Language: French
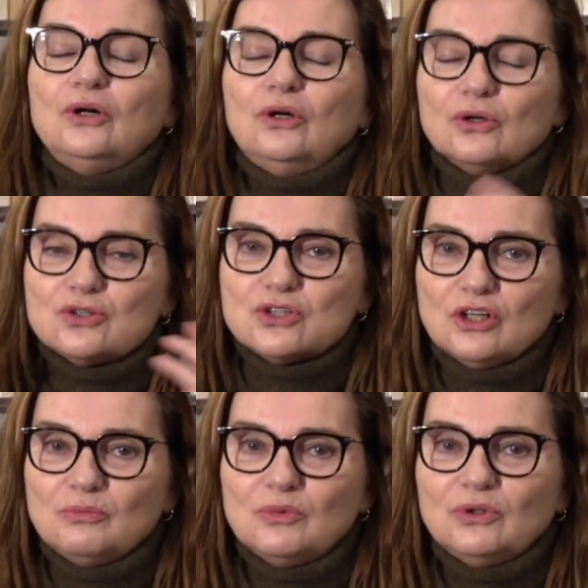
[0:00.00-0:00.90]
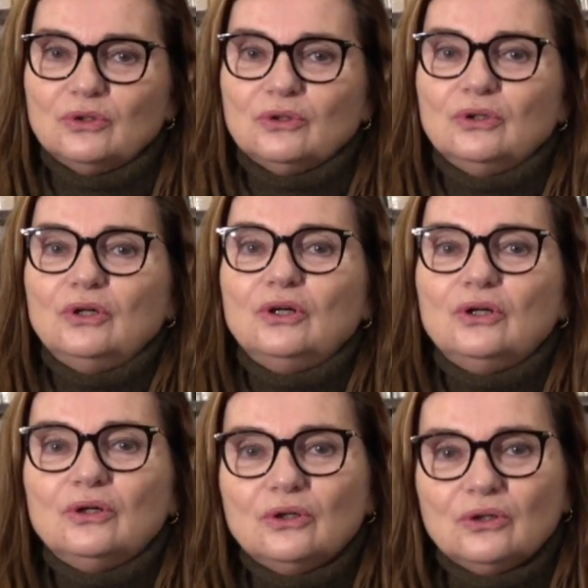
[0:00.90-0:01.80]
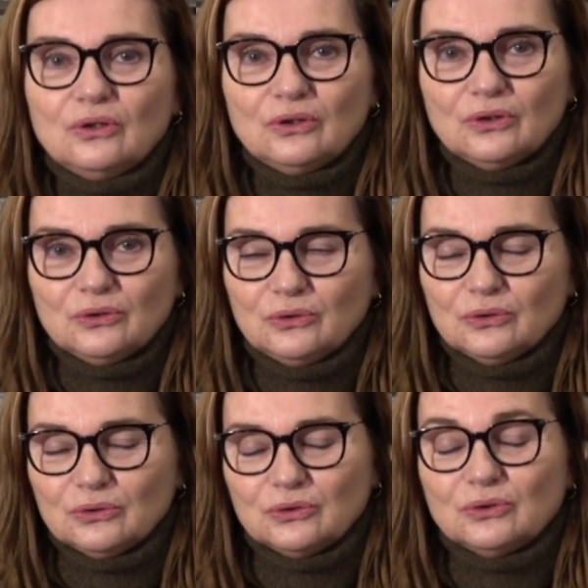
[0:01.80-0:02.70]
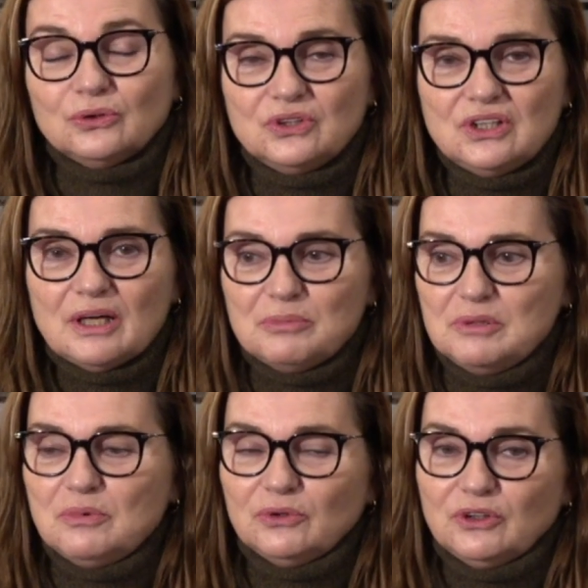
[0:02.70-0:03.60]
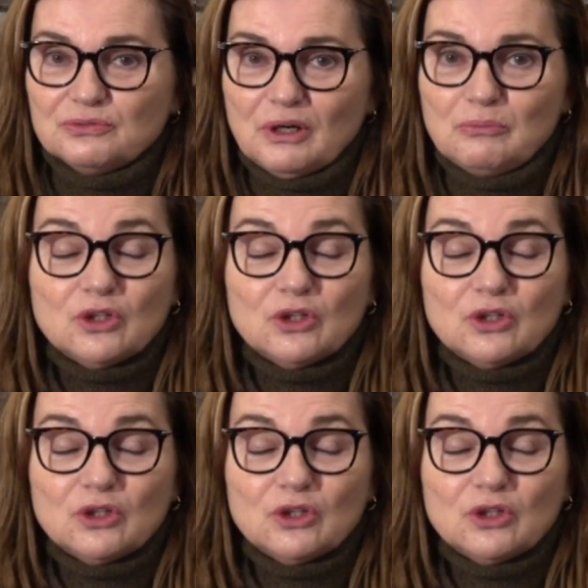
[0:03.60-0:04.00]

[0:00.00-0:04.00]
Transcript: l'ensemble euh, de ce que dit la Bible des femmes.